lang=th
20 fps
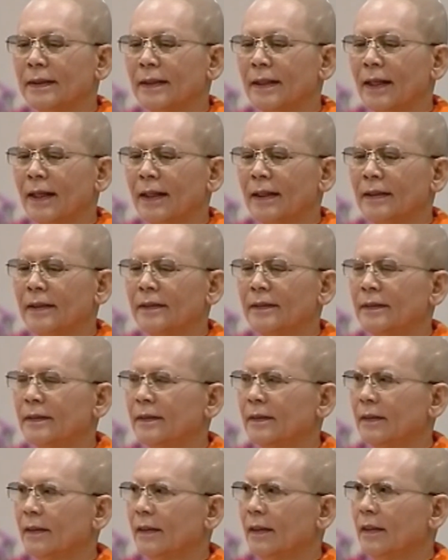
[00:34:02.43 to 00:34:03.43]
นะจ๊ะ
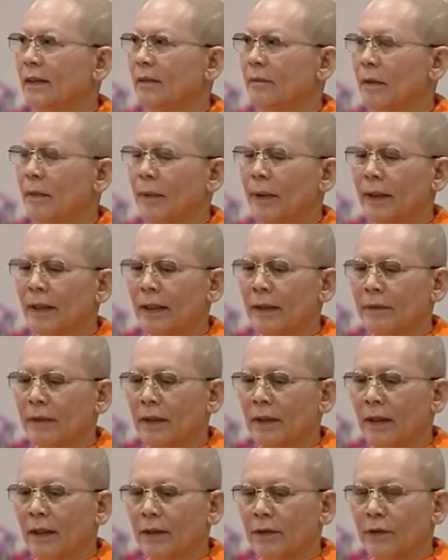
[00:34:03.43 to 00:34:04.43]
ตีนนี้ซึ่งไปเป็นเทพ
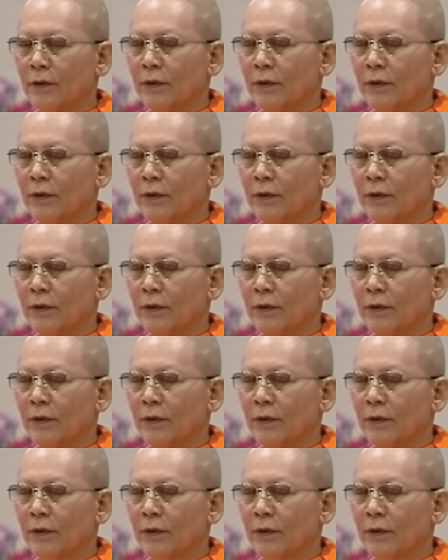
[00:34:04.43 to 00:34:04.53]
ธิดา